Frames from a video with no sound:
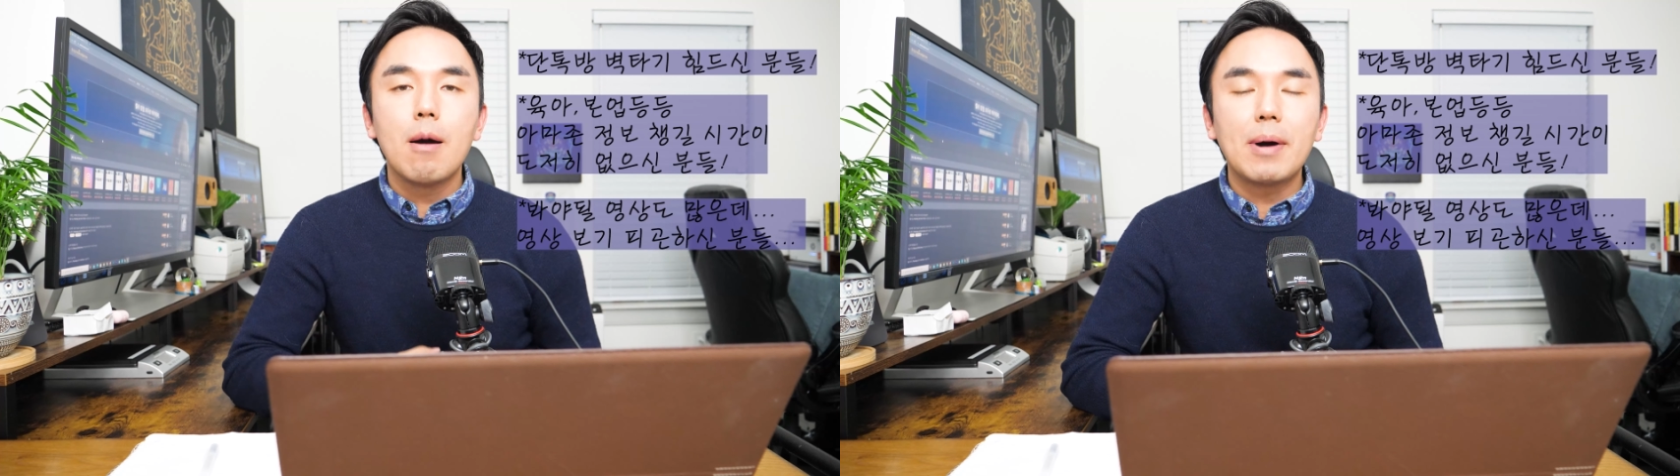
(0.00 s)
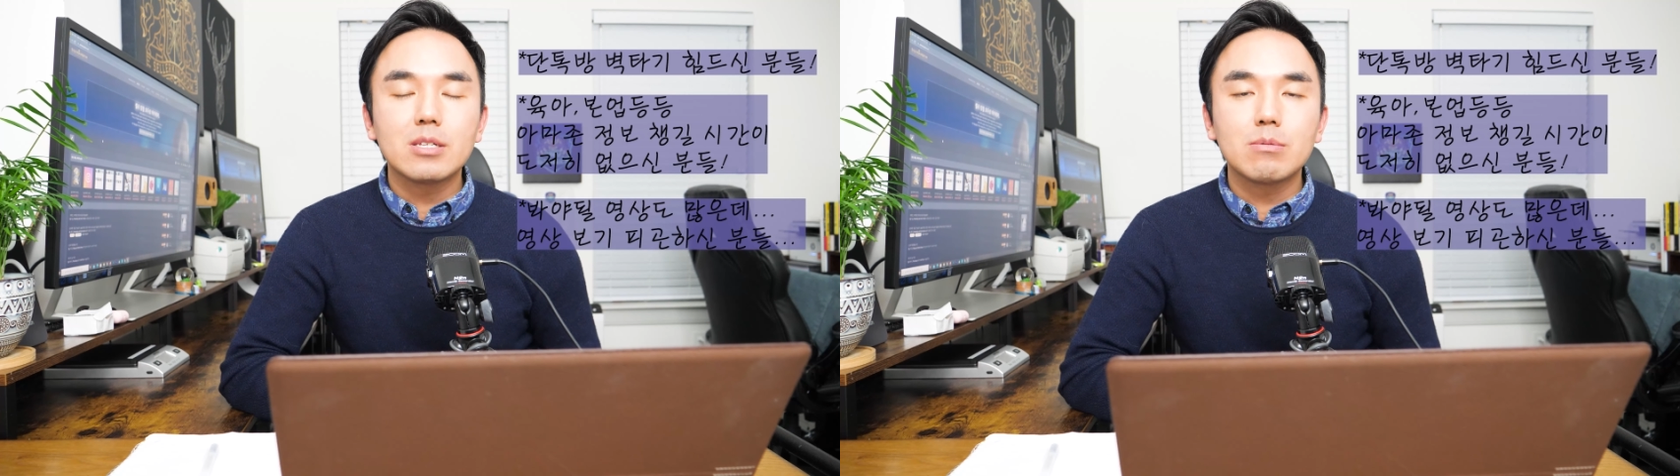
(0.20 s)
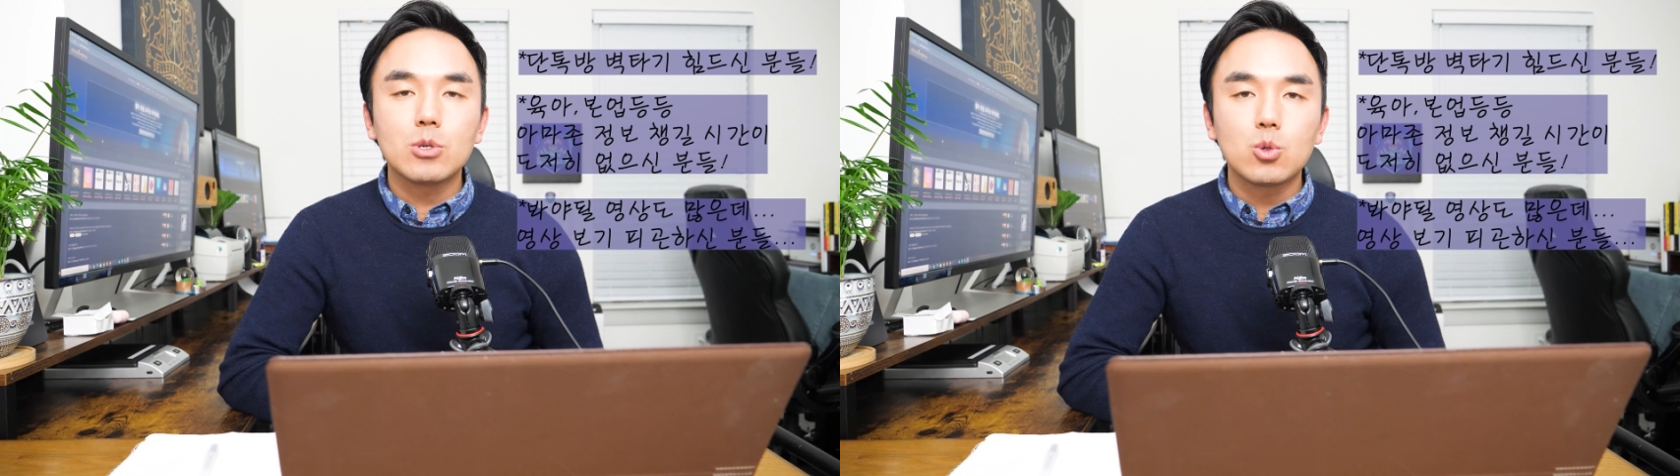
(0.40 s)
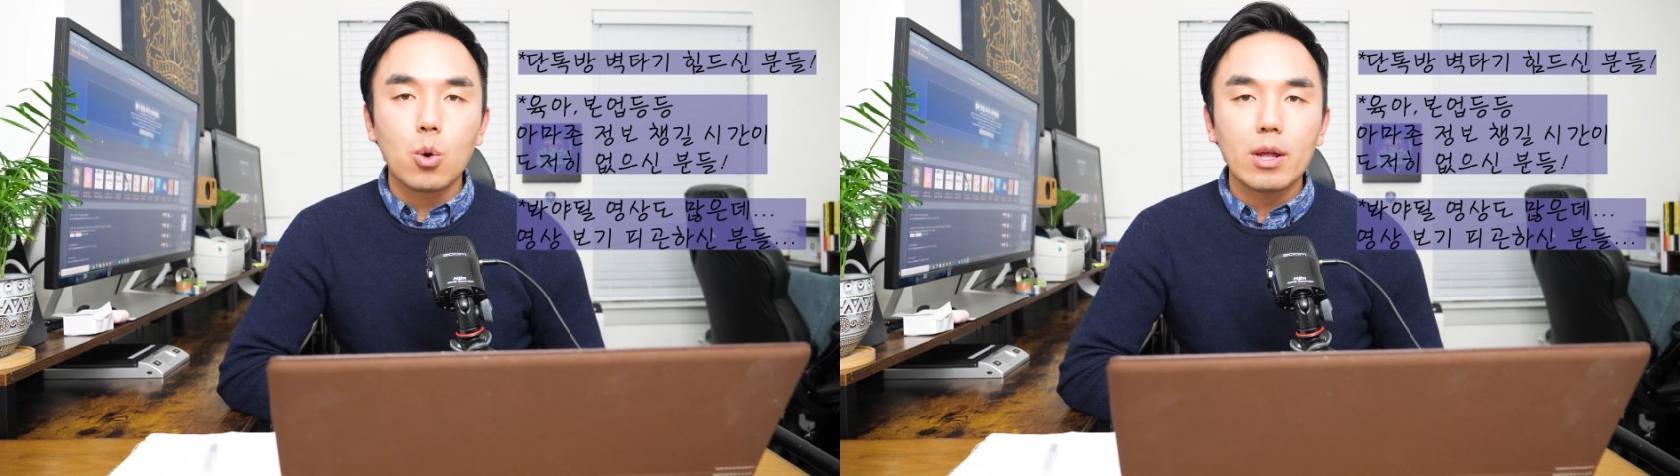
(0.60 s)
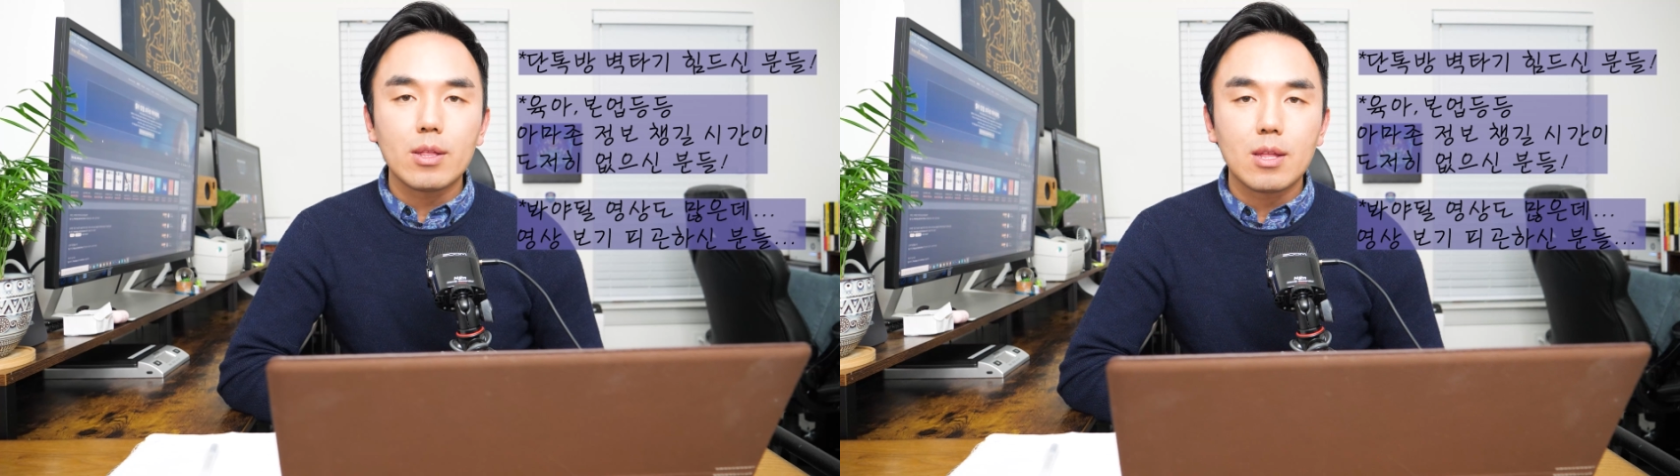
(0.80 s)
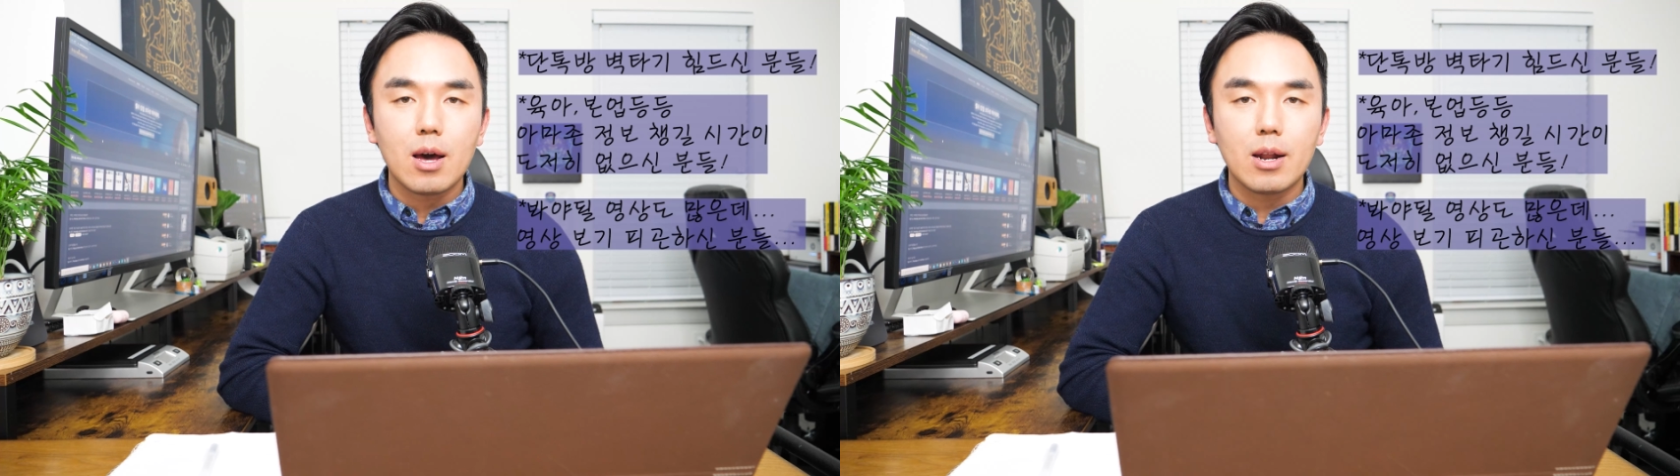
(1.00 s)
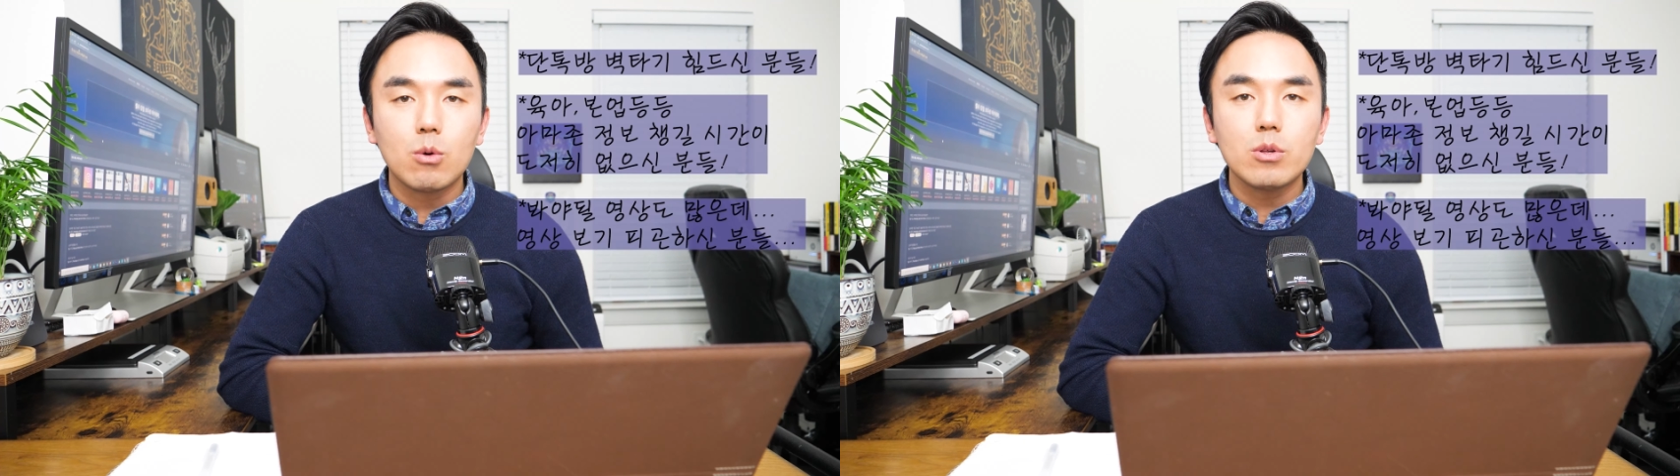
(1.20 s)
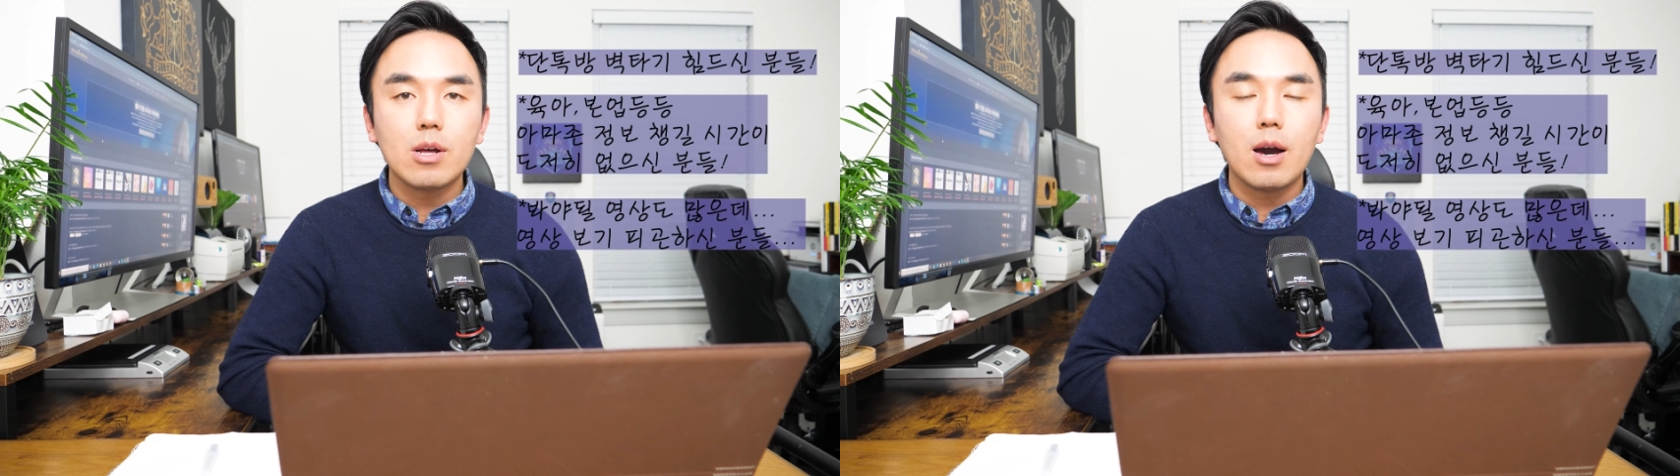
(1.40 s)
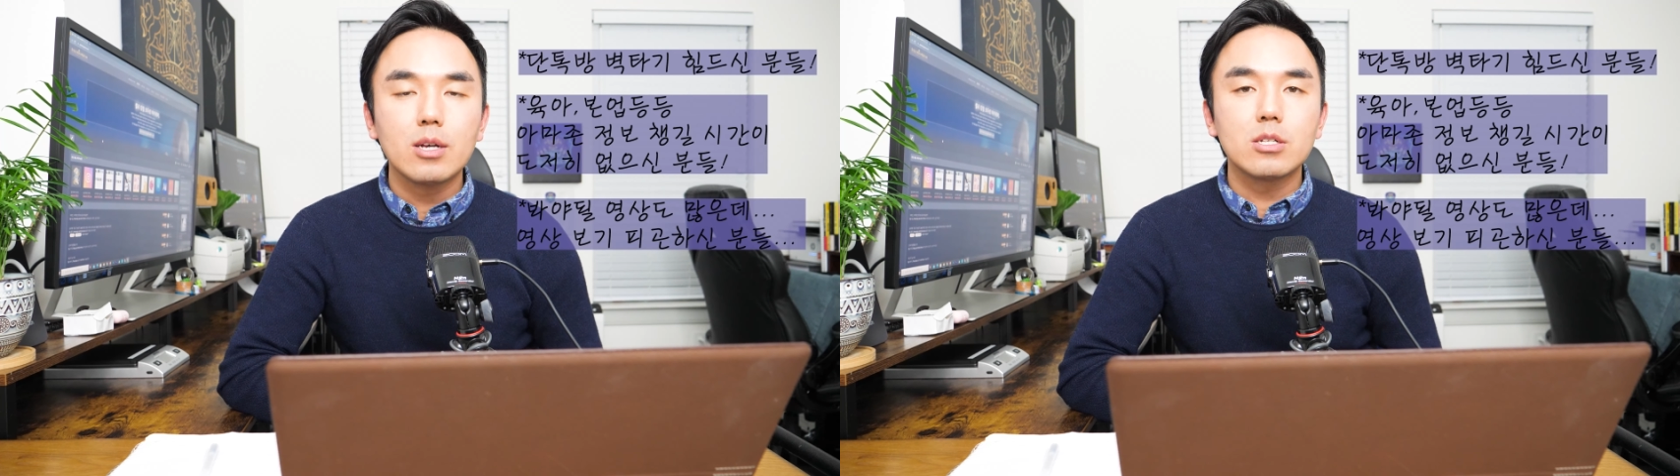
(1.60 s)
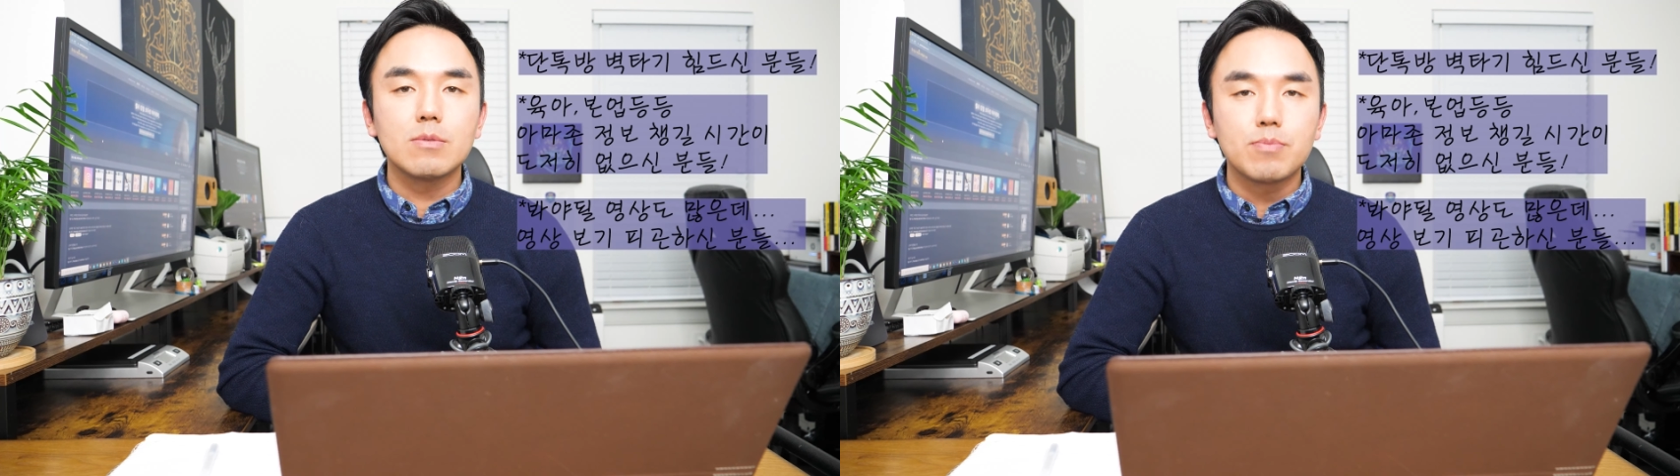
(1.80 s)
봤으면 좋겠다라고
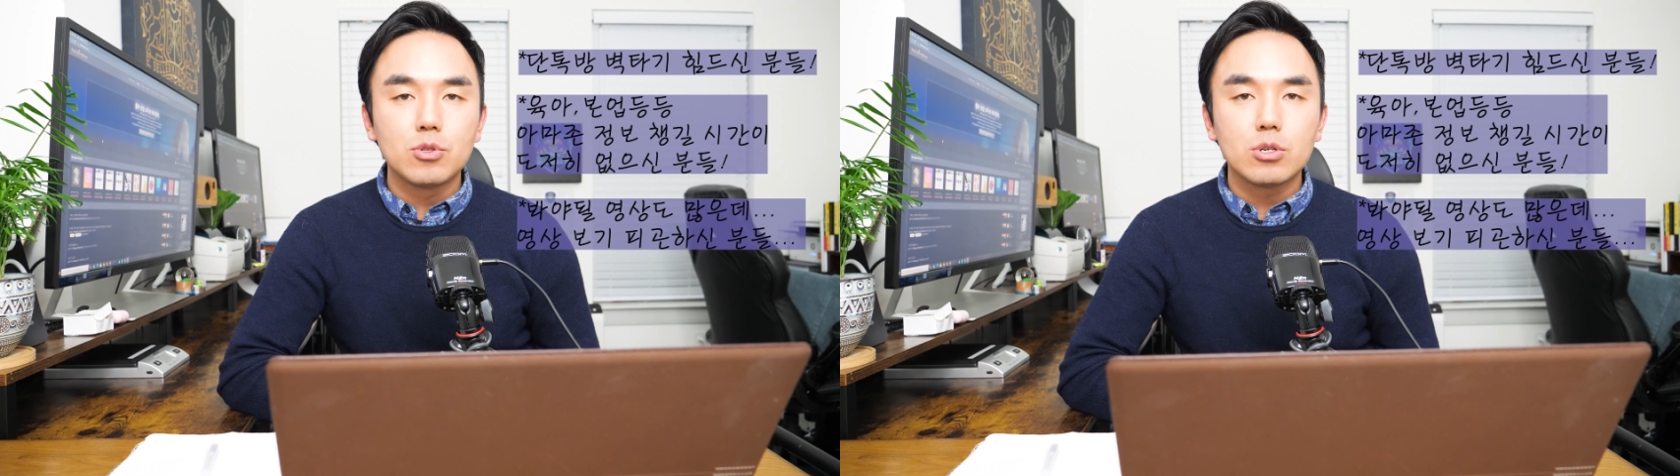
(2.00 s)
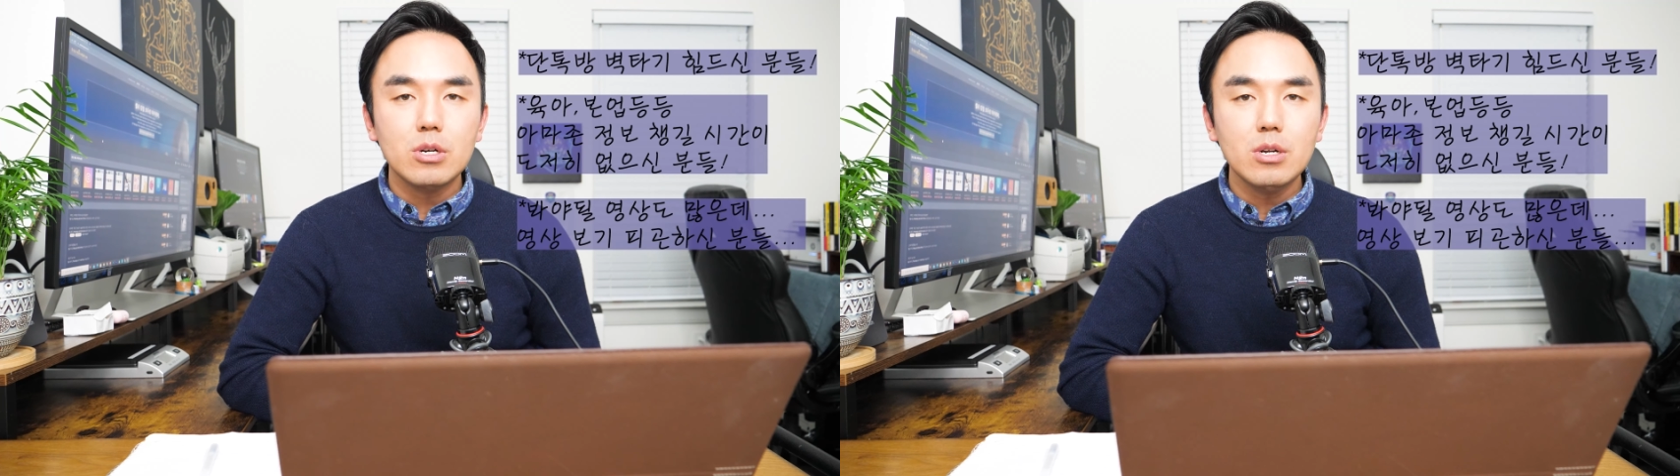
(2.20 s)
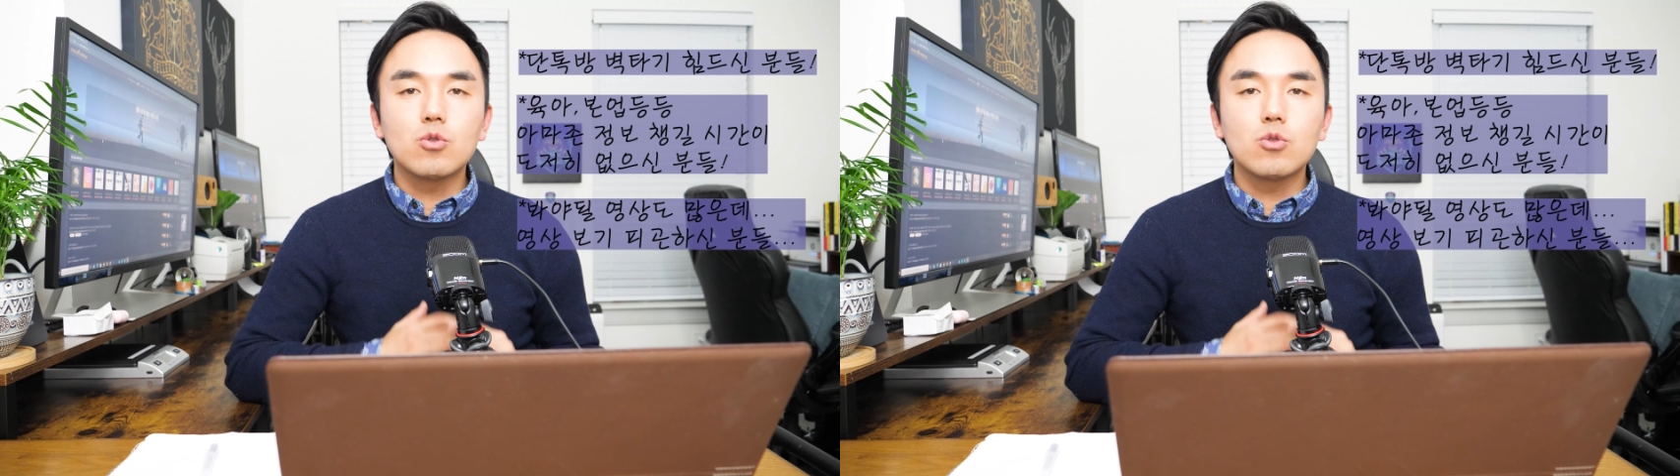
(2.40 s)
생각하시는 분들